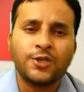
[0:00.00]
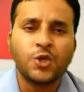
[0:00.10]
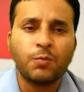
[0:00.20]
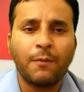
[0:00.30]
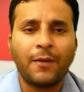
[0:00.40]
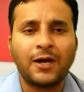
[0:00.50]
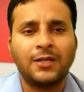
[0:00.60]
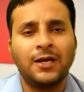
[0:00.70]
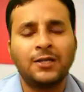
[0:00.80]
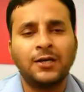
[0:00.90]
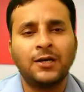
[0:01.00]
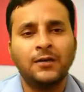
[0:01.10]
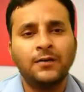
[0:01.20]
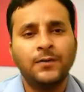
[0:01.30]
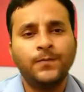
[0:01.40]
हिस्सों में बांट दिया था
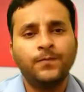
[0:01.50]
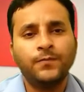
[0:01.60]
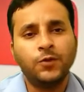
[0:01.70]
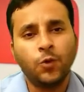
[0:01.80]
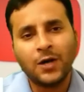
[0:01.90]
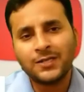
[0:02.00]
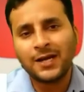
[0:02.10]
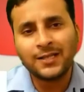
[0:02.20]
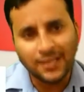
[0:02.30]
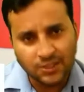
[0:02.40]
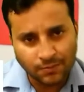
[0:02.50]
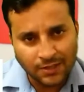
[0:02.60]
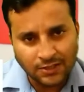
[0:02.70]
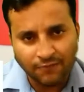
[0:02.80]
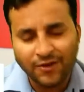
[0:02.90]
2010
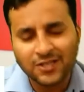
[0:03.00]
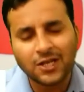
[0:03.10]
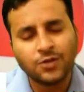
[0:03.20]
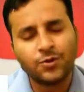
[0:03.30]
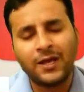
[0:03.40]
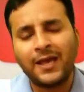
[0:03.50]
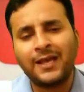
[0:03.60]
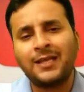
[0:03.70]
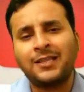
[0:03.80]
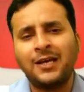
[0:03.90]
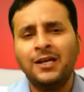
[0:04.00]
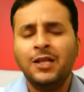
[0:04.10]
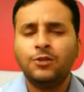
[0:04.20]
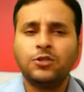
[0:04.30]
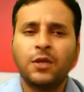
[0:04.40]
में जब फैसला सुनाया गया था
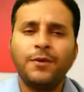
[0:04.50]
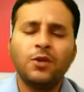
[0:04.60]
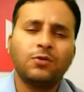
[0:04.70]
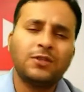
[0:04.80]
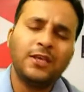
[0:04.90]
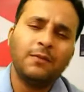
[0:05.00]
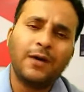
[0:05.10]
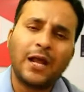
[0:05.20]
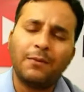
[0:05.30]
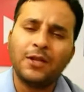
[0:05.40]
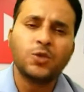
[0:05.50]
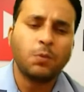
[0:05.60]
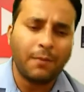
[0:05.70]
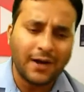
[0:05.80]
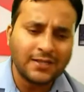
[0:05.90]
तो ज़मीन को तीन बराबर हिस्सों
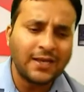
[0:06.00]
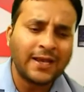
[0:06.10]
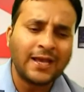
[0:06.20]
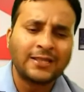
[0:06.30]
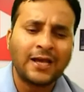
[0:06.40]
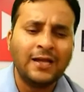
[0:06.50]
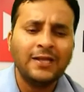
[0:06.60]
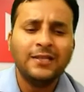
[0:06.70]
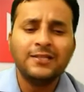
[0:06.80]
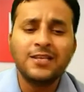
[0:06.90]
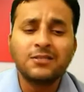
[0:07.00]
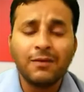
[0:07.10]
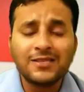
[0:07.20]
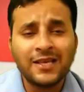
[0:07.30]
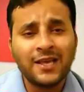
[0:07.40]
में बांट दिया गया था
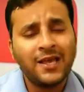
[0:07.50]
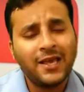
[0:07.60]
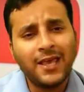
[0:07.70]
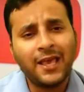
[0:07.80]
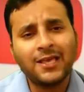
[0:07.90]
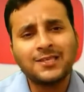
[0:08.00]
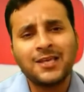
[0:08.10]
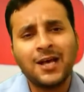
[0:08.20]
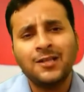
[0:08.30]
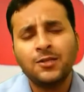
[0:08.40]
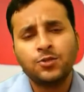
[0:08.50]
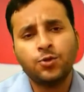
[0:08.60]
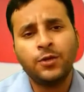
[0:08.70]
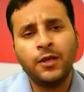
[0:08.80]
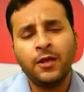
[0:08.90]
जिसमें से एक हिस्सा
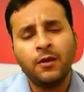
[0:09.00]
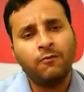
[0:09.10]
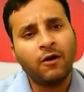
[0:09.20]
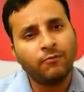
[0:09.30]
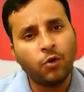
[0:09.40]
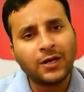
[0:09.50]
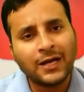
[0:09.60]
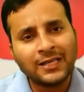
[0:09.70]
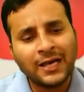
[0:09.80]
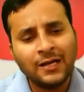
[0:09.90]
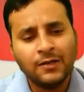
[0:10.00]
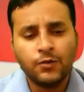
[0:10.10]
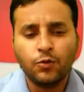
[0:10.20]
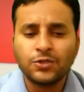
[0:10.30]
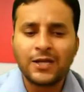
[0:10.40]
सुन्नी वक्फ बोर्ड का था
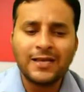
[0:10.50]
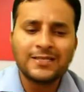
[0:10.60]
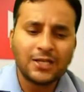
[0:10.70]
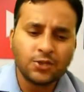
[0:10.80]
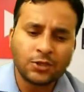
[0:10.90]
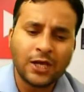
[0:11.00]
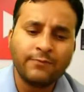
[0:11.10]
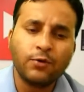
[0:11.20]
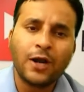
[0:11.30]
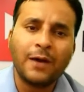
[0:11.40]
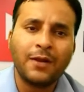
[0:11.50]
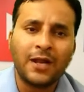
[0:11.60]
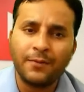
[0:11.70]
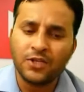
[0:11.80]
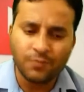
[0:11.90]
दूसरा हिस्सा जो था वो
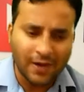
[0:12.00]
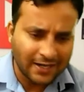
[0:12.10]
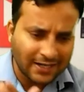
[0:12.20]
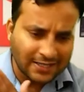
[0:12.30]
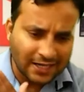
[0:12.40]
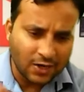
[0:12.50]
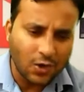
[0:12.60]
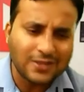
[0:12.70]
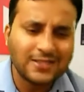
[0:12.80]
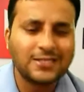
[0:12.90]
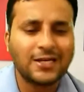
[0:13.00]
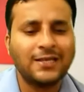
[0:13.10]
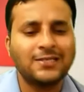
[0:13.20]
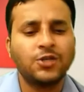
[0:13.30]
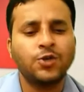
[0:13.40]
रामलला ब्रिजमान का था और तीसरा
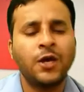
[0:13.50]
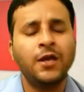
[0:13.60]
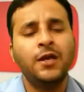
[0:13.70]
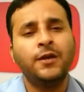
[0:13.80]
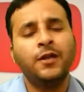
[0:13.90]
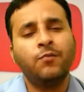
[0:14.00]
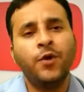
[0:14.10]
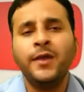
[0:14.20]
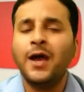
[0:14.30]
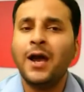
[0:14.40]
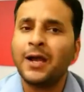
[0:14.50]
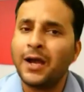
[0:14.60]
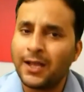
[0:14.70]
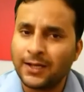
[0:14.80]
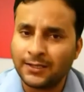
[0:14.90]
हिस्सा जो है निर्मोही
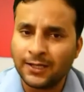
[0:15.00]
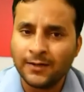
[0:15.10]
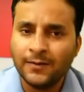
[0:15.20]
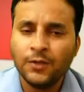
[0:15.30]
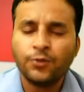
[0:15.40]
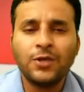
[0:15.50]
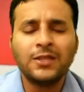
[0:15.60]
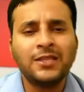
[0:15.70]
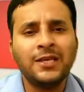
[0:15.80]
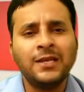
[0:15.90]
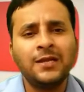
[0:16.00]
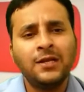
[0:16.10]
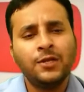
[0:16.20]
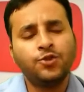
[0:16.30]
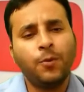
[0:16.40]
अखाड़ा का था तो ये तीन
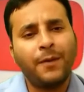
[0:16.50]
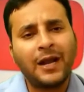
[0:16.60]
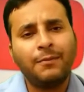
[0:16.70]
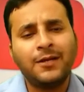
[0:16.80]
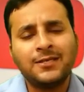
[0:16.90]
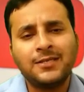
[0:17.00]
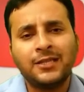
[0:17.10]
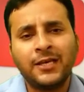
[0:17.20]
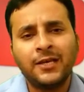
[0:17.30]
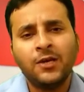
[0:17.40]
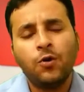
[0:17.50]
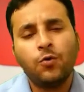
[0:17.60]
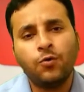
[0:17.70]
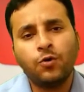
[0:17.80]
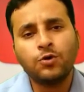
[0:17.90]
जो बराबर हिस्से थे
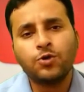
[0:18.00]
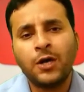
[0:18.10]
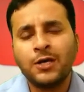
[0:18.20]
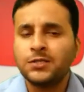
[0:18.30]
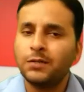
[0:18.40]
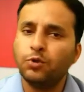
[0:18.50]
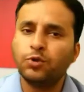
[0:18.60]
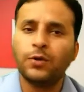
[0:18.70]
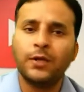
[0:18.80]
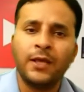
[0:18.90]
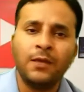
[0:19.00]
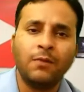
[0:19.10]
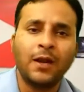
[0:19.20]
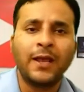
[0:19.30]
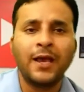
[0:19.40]
उनको जो है सबूतों के नहीं
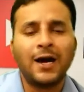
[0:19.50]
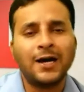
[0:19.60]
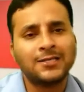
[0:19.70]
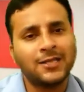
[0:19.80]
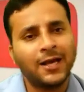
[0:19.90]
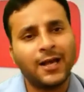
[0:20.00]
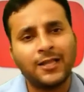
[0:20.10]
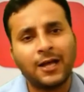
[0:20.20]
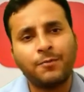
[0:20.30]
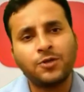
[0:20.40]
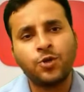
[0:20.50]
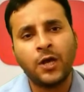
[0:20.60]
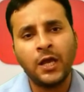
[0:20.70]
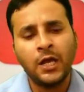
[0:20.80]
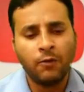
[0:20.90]
बल्कि आस्था के आधार पर जो
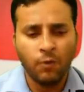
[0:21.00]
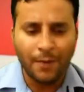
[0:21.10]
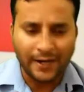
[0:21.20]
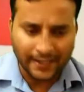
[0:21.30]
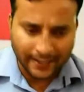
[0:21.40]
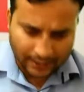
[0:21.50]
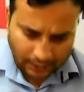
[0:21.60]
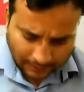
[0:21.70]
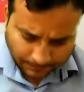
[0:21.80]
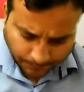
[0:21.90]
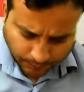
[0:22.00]
है वो बांटा गया था